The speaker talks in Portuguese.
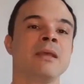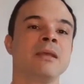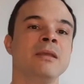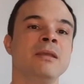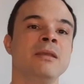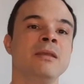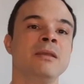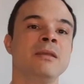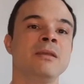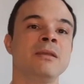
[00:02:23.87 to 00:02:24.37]

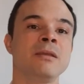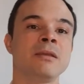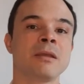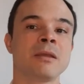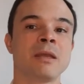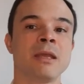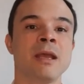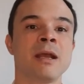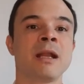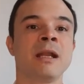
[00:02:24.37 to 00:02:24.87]

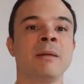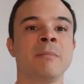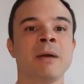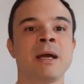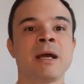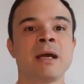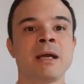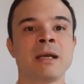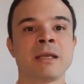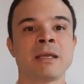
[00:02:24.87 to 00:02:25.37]
E
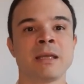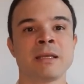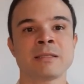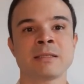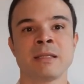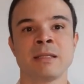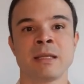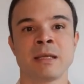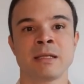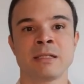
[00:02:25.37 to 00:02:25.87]
reclamar que
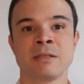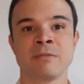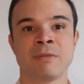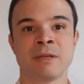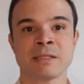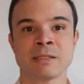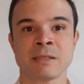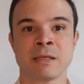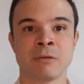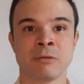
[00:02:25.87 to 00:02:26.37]
essa
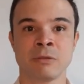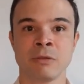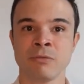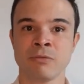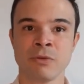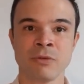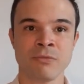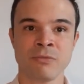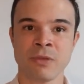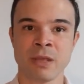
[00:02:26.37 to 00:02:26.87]
negativação não
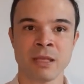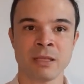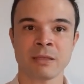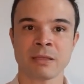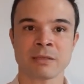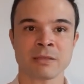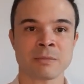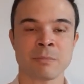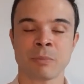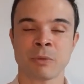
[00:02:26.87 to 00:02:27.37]
foi
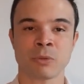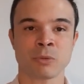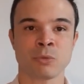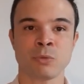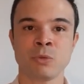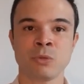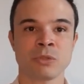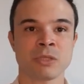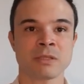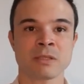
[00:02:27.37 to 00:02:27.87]
feita, esse
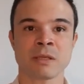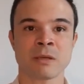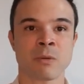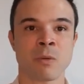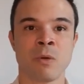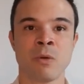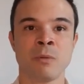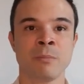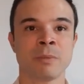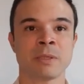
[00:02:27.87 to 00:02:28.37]
produto, essa
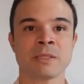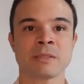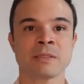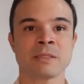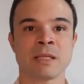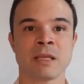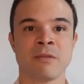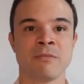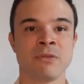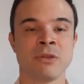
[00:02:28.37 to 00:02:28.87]
compra, esse
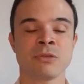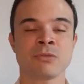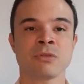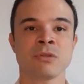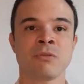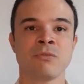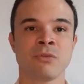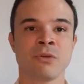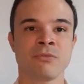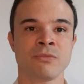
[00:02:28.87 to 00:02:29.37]
serviço
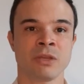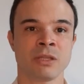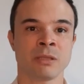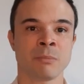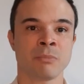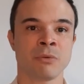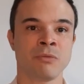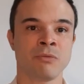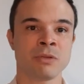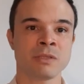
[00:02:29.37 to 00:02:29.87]
não foi feita
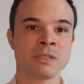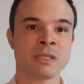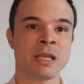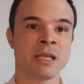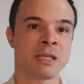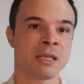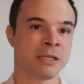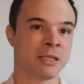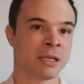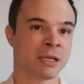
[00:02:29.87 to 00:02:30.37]
por você
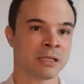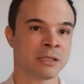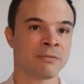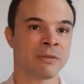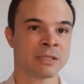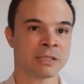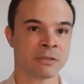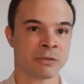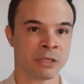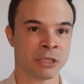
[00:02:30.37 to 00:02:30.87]
e a
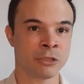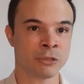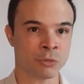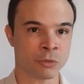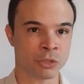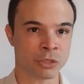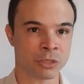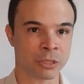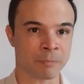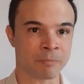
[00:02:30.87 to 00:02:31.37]
negativação é
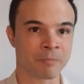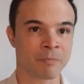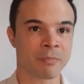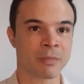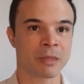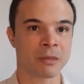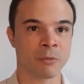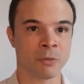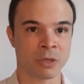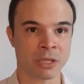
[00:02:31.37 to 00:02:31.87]
injusta,
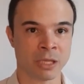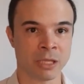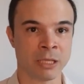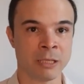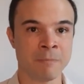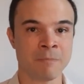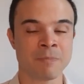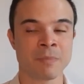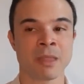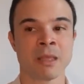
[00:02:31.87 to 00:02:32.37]

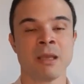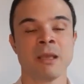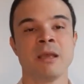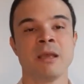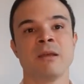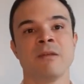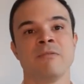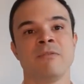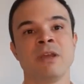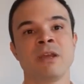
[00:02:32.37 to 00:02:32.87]
ok?
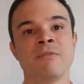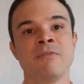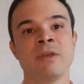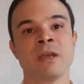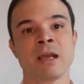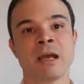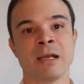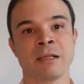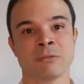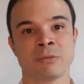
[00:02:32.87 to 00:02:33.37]

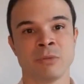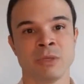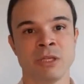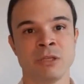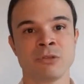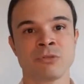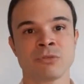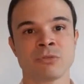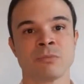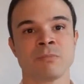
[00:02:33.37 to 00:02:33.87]
Verificado
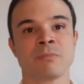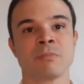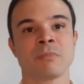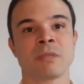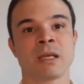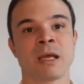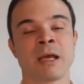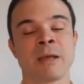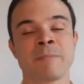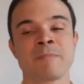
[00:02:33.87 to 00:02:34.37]
isso,
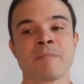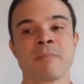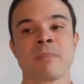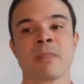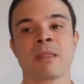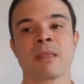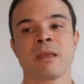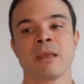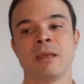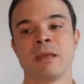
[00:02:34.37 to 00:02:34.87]
tá?
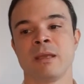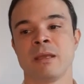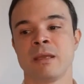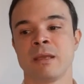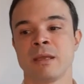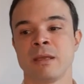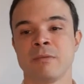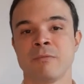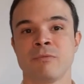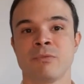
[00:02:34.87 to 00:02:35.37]

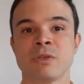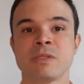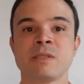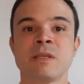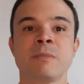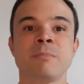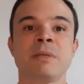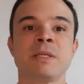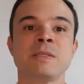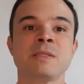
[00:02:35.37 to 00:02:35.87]
É,
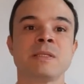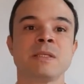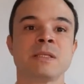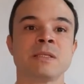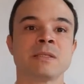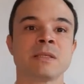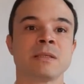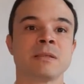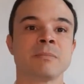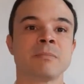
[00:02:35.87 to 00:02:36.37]
você
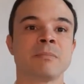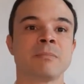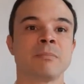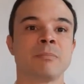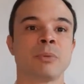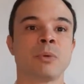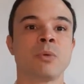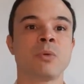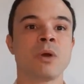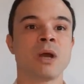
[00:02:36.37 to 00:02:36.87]
precisa
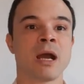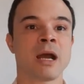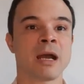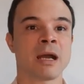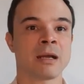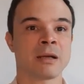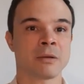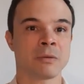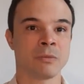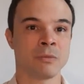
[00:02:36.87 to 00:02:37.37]

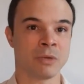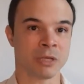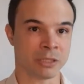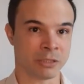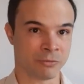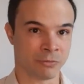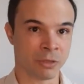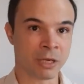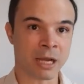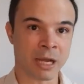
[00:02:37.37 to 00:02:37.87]
procurar um
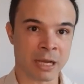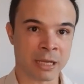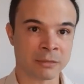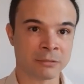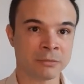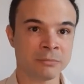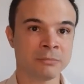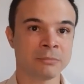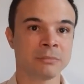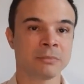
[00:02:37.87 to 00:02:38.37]

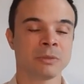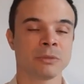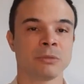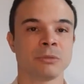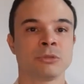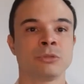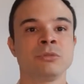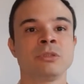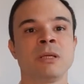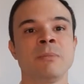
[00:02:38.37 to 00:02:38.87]
advogado
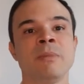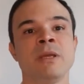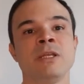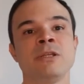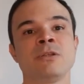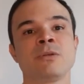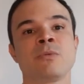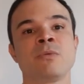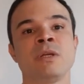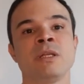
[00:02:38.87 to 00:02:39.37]

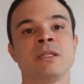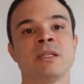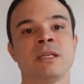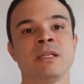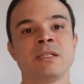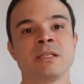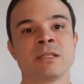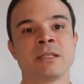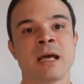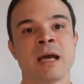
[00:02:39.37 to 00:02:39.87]
juntamente com
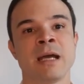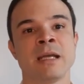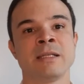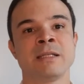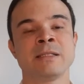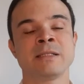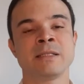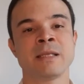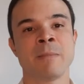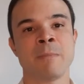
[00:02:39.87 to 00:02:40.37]

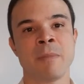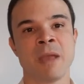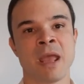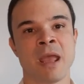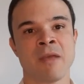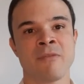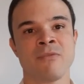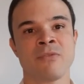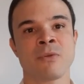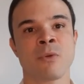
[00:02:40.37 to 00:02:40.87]
identidade,
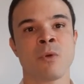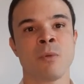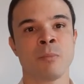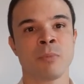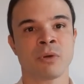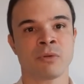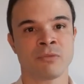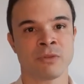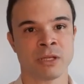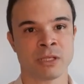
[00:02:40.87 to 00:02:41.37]
CPF,
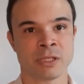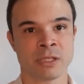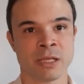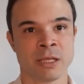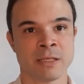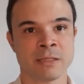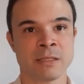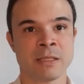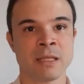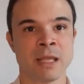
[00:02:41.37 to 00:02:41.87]
comprovante de
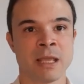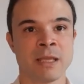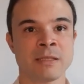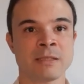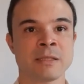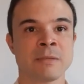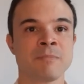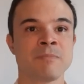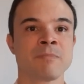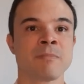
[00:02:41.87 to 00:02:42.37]

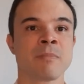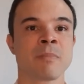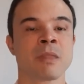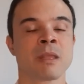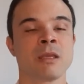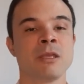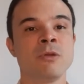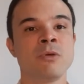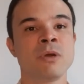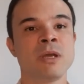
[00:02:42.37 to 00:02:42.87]
residência
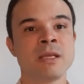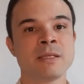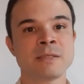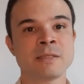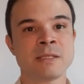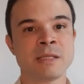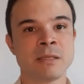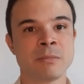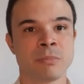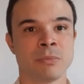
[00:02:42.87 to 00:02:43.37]
e o
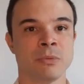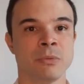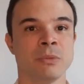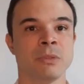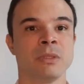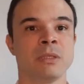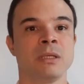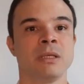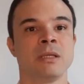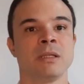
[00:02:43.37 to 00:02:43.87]

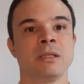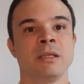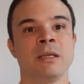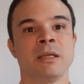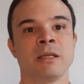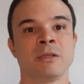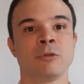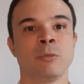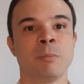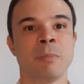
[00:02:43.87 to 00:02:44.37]
recibo
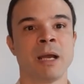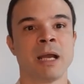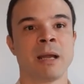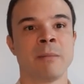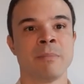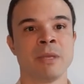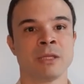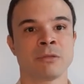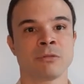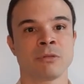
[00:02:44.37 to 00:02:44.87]
é, do
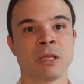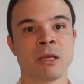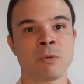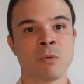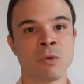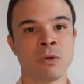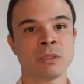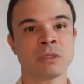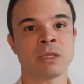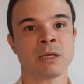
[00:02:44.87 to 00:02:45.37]
pagamento da
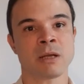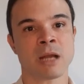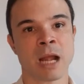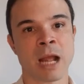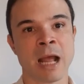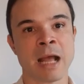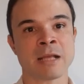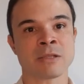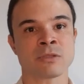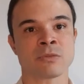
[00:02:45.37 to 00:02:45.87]
conta,
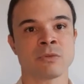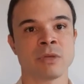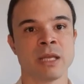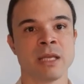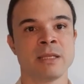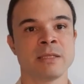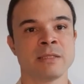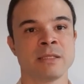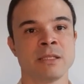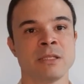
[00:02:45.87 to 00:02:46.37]
caso
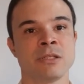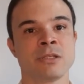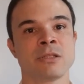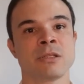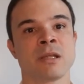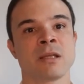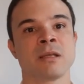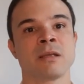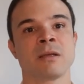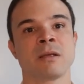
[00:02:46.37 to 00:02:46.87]

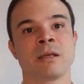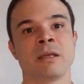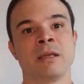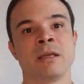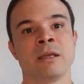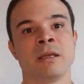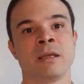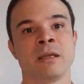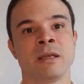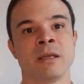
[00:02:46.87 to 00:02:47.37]
exista
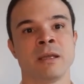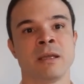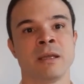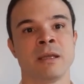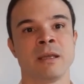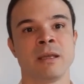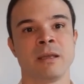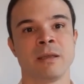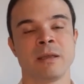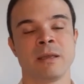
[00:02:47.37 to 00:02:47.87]

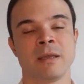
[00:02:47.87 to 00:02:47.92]
é,